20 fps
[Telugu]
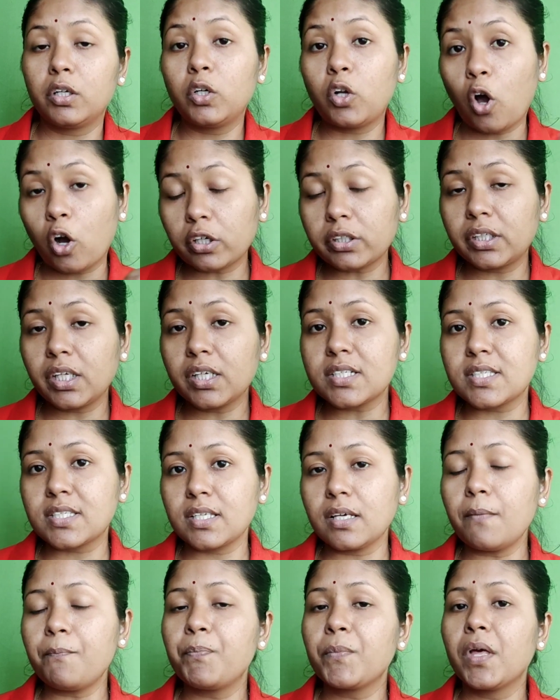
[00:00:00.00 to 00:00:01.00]
డాక్టర్స్
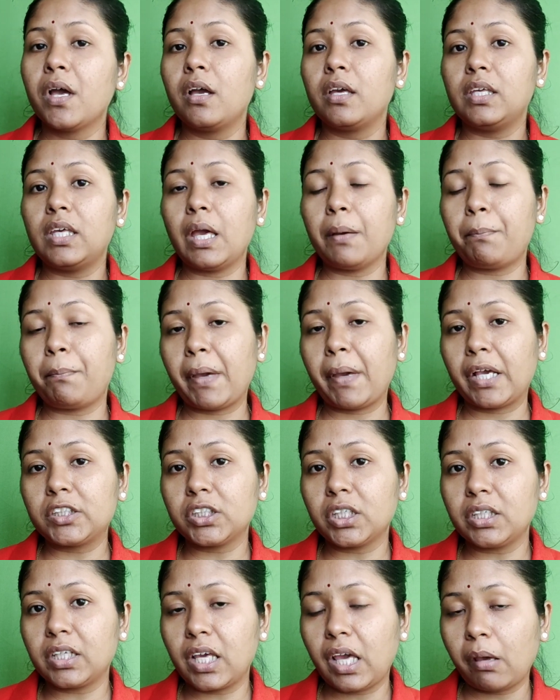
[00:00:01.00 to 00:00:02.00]
ఏ
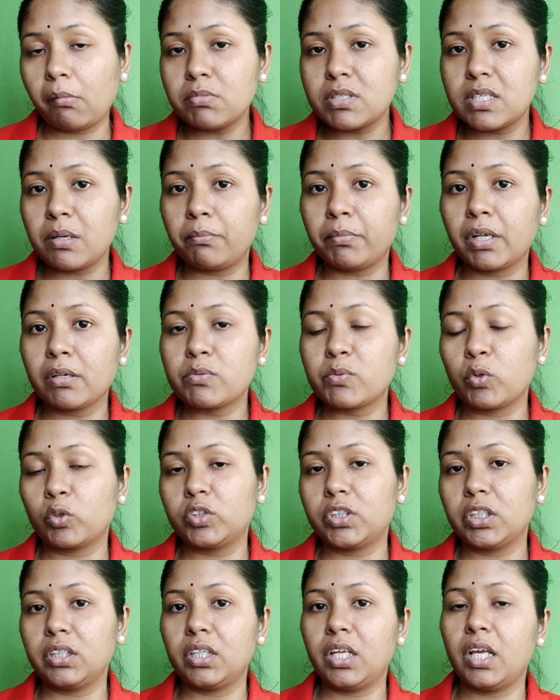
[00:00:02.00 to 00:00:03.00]
పేషెంట్కి ఏం సిమ్టమ్స్
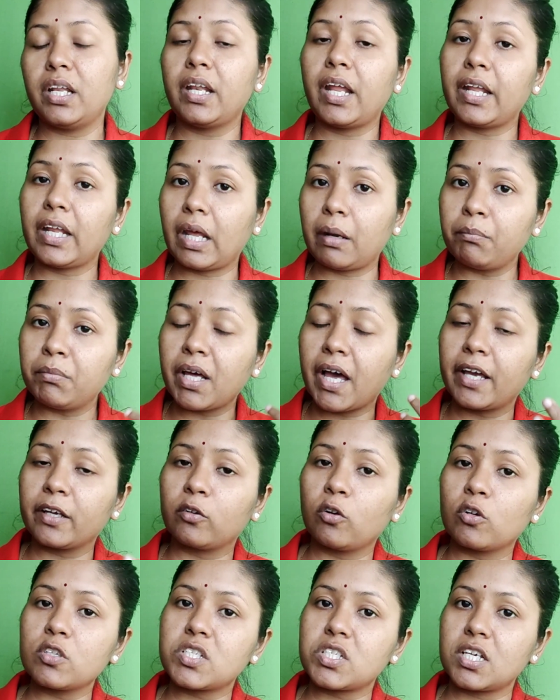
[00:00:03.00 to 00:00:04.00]
వచ్చింది నేనేం
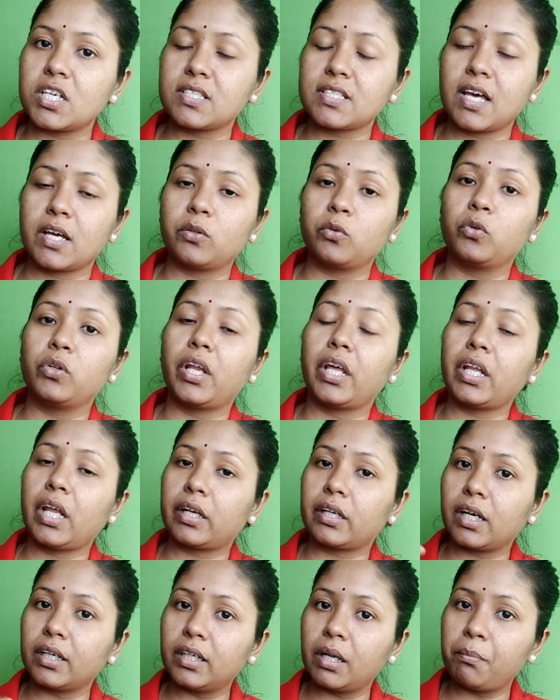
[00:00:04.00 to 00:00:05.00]
డయాగ్నోస్ చేశాను నేను
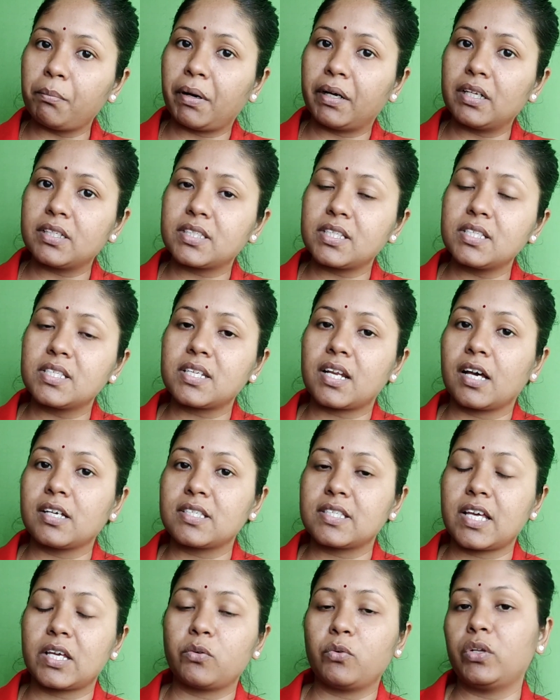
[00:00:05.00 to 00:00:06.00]
ఎట్లాంటి మెడిసిన్స్
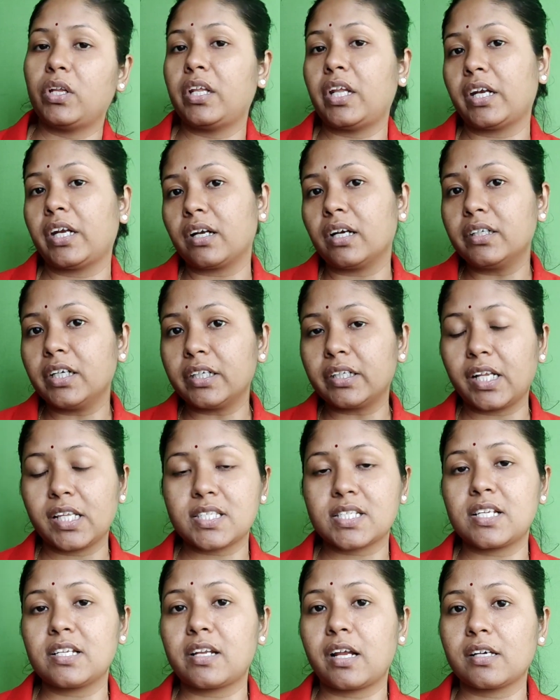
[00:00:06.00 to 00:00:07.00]
రాశాను నేను ఎట్లాంటి
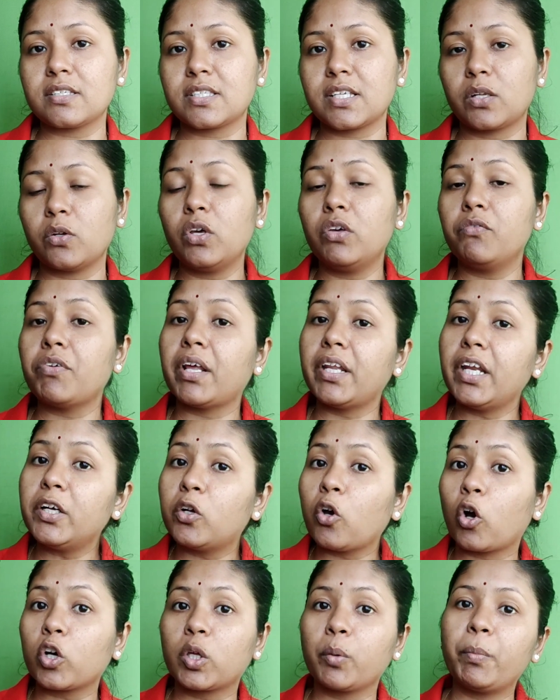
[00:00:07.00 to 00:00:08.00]
టెస్ట్ రాశాను ఇవన్నీ
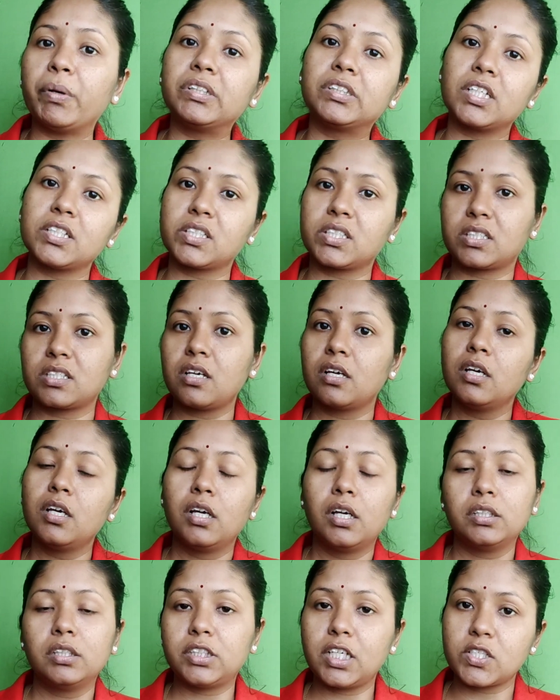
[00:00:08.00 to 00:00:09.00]
డాక్యుమెంట్ చేసి
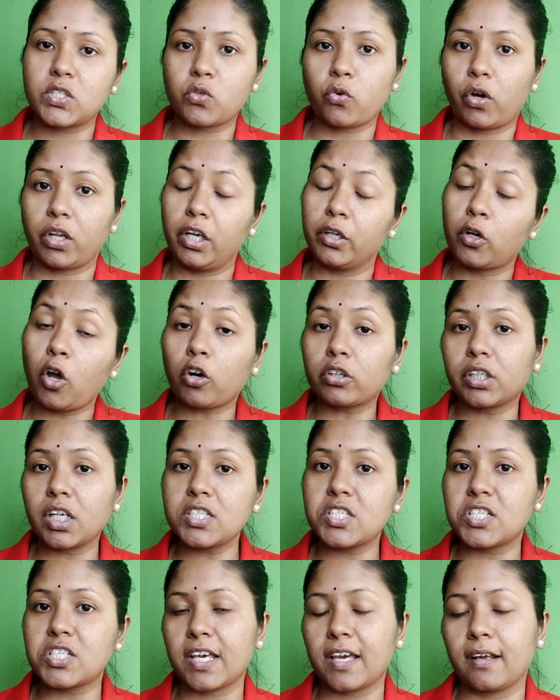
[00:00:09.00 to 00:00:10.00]
చేసుకోవాలి
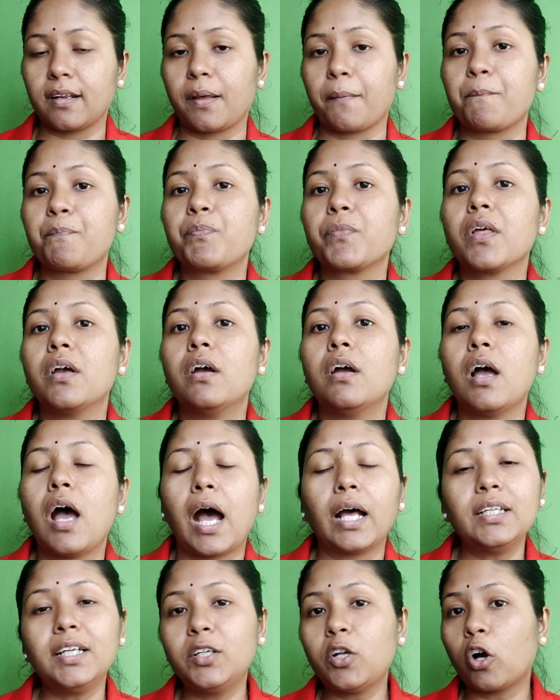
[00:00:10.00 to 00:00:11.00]
డాక్టర్స్ చేయాలి
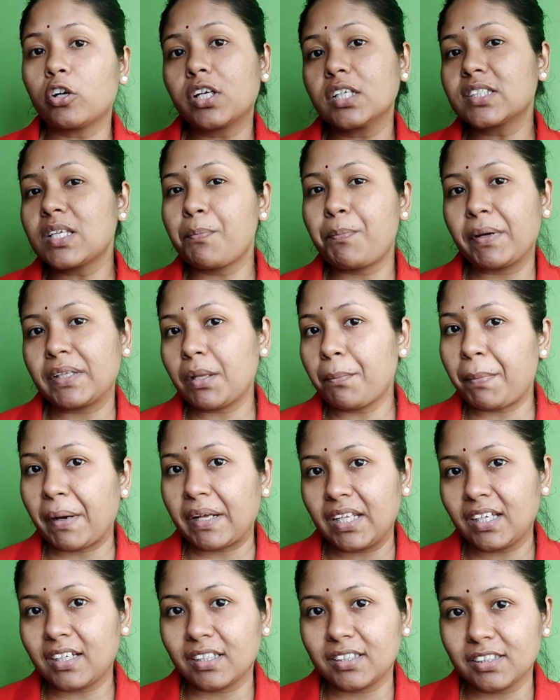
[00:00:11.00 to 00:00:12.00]
అది డాక్టర్స్కి పెద్ద
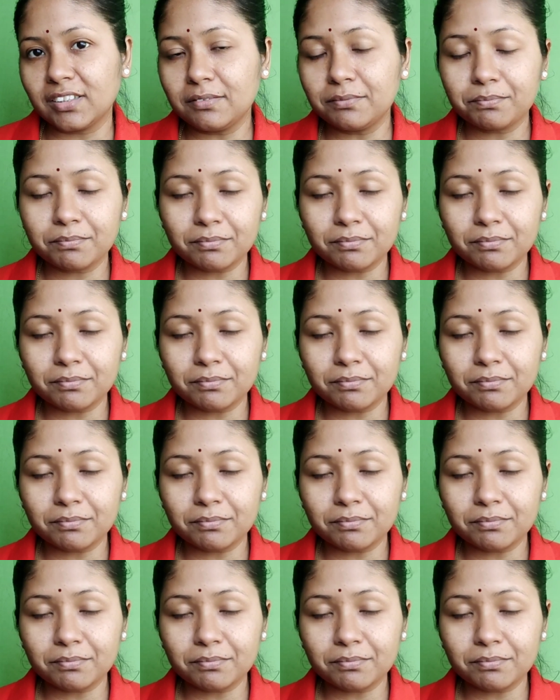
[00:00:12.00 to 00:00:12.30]
పని కదా